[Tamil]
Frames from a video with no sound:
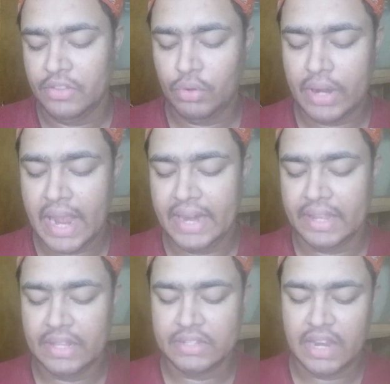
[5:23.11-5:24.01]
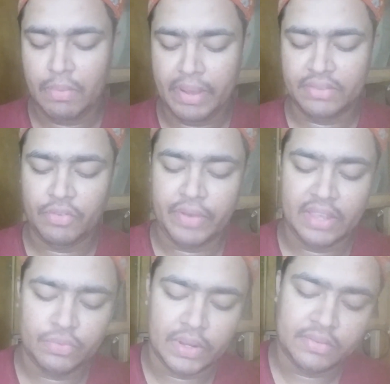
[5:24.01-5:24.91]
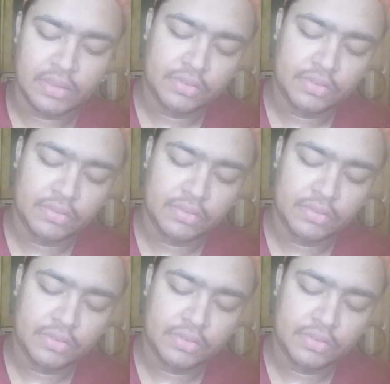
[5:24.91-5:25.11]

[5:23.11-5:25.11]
ஸோ நான் இன்றைக்கி இந்த ஜெல் பேஸ்டு ஃபேஸ் வாஷ்